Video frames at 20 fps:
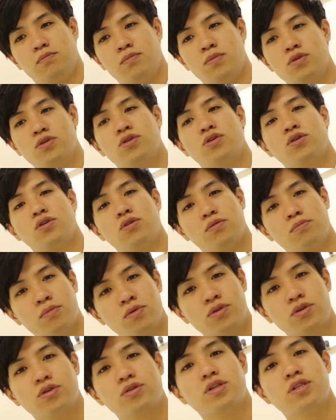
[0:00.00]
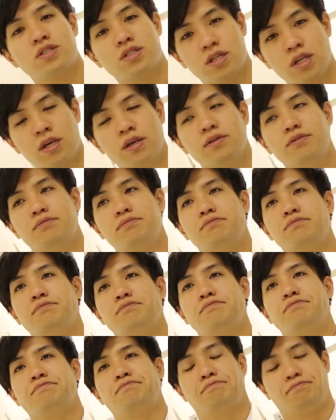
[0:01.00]
目標目標ですね
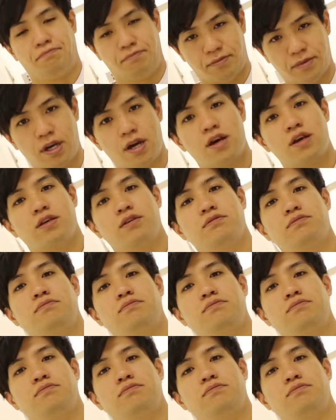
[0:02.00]
はい、